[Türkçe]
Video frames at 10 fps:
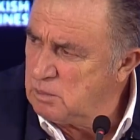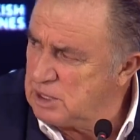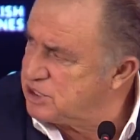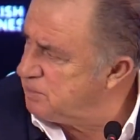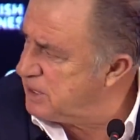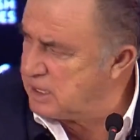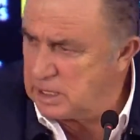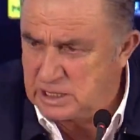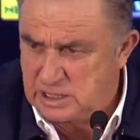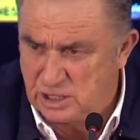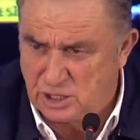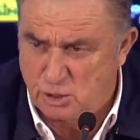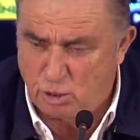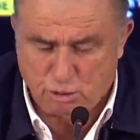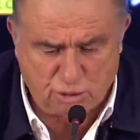maçı bir analiz
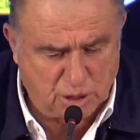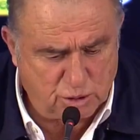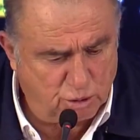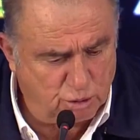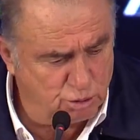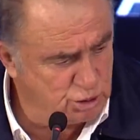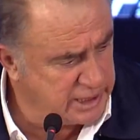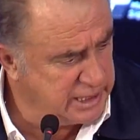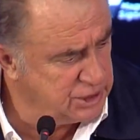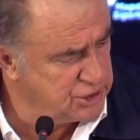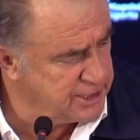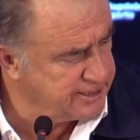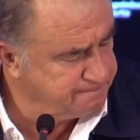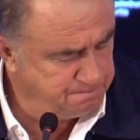edecek olursak sorunuza gelince